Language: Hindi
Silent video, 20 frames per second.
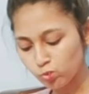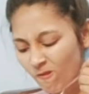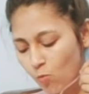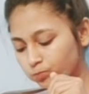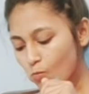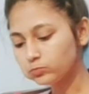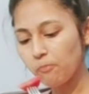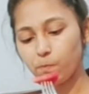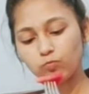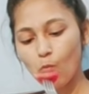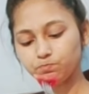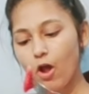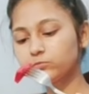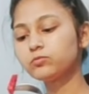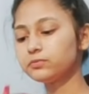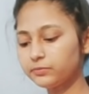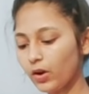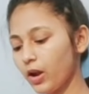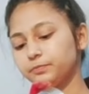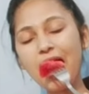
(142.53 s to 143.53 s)
फ़ोन से शूट
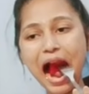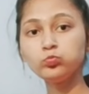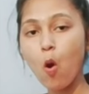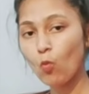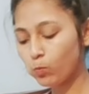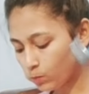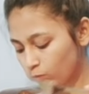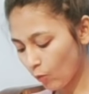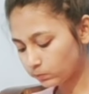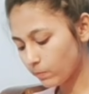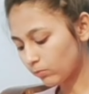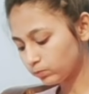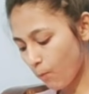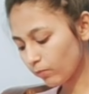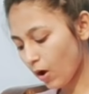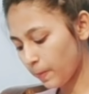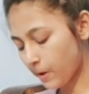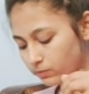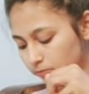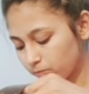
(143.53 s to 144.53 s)
कर रही थी एंड मम्मी का
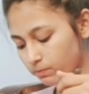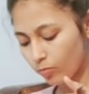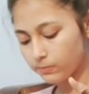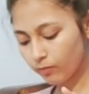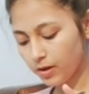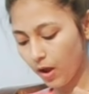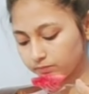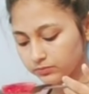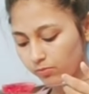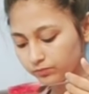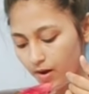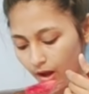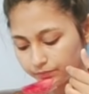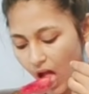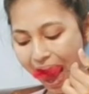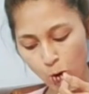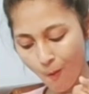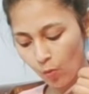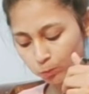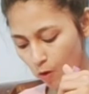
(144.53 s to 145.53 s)
फ़ोन मैं यूज़ कर रही
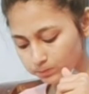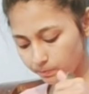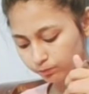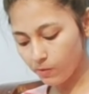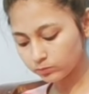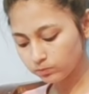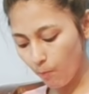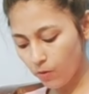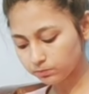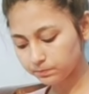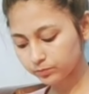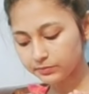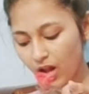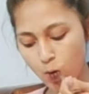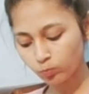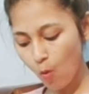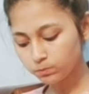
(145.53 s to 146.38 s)
थी सो दैट्स वाई